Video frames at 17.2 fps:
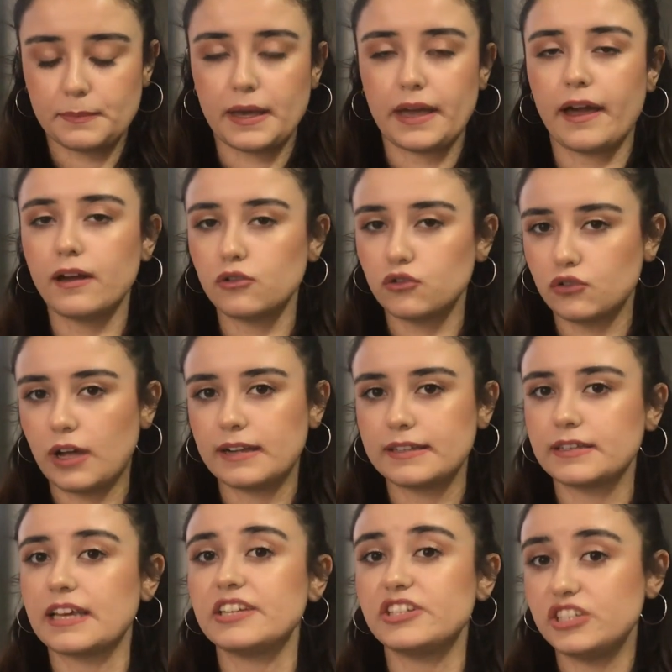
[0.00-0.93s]
Baya güzel.
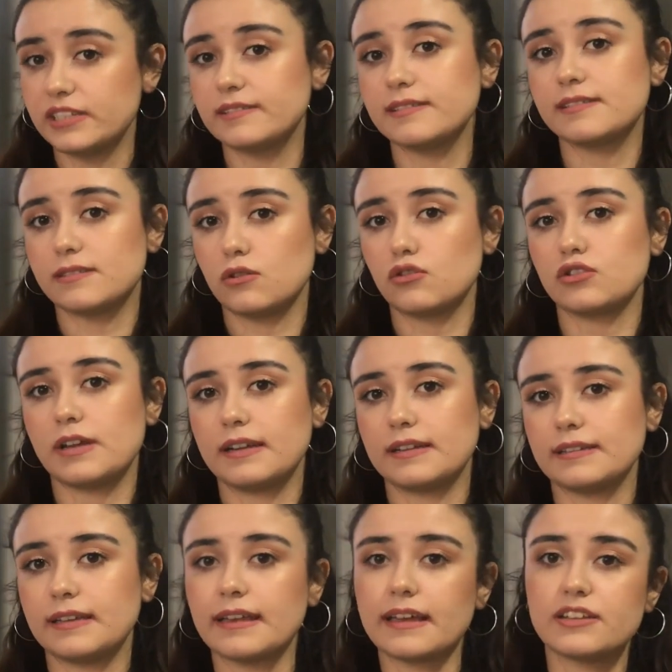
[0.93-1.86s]
Gençlik dizisi
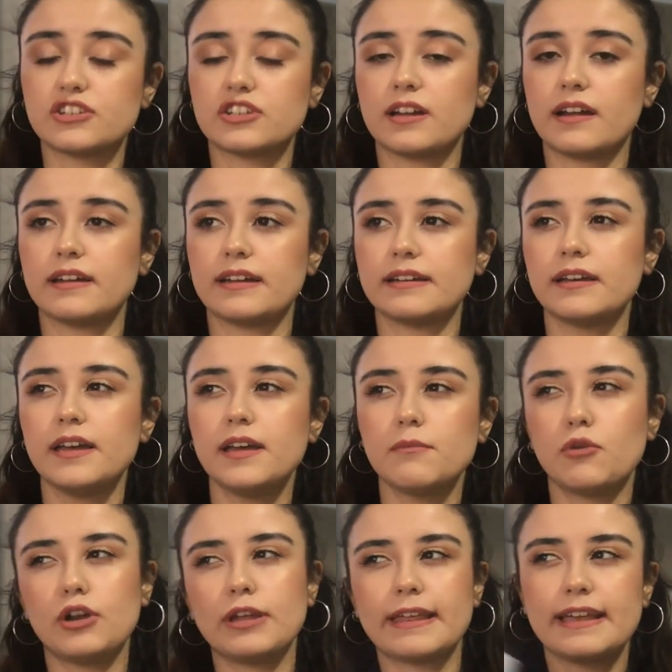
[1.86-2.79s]
özellikle. Gençler hani
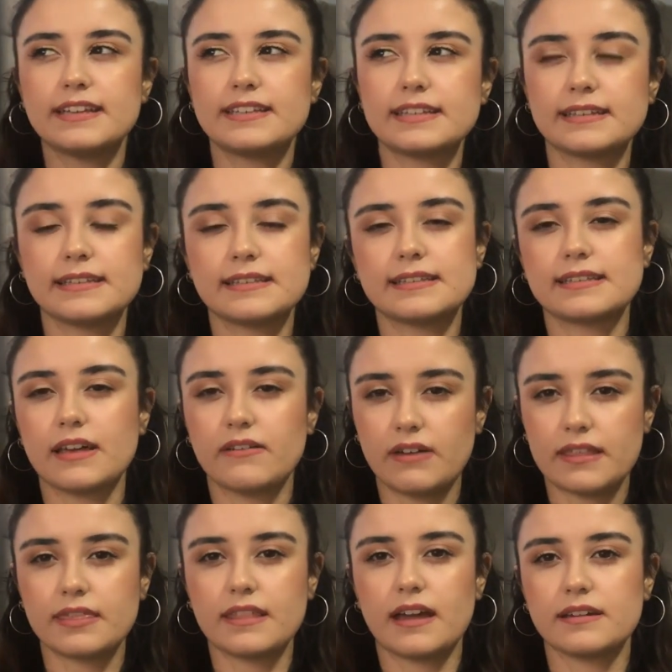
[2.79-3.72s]
böyle gençlik dizisi
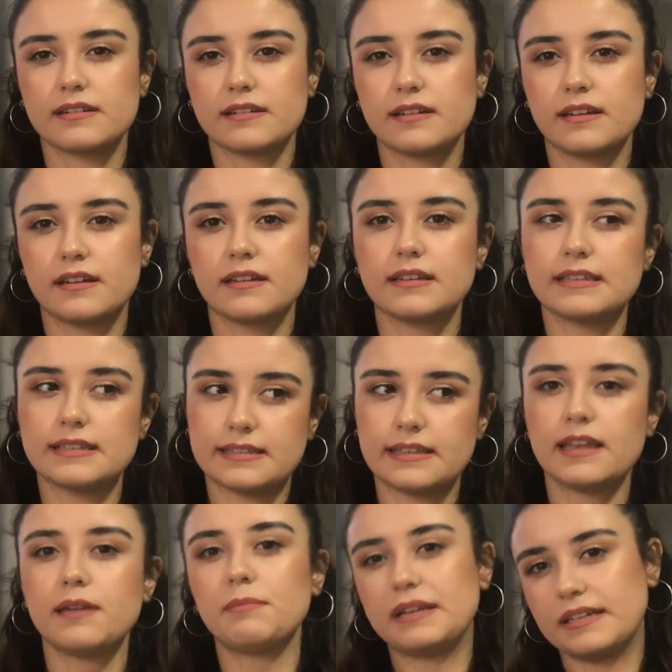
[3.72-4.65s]
sevenler
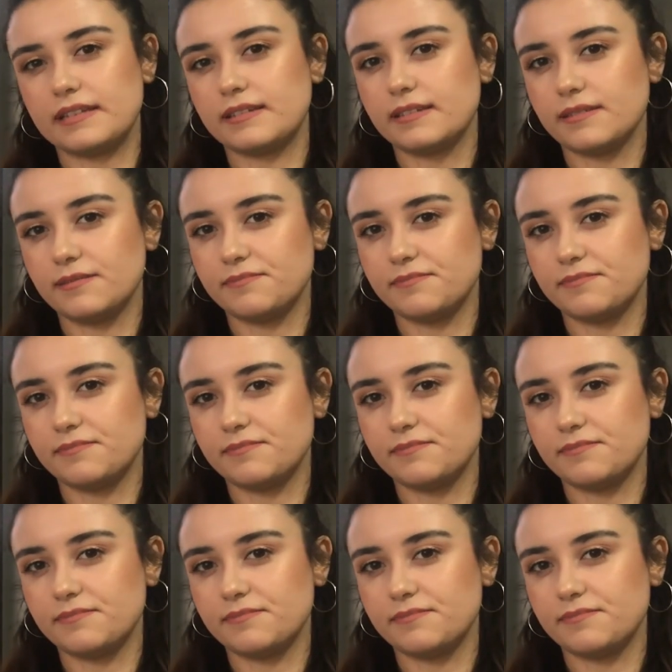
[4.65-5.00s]
izleyebilir.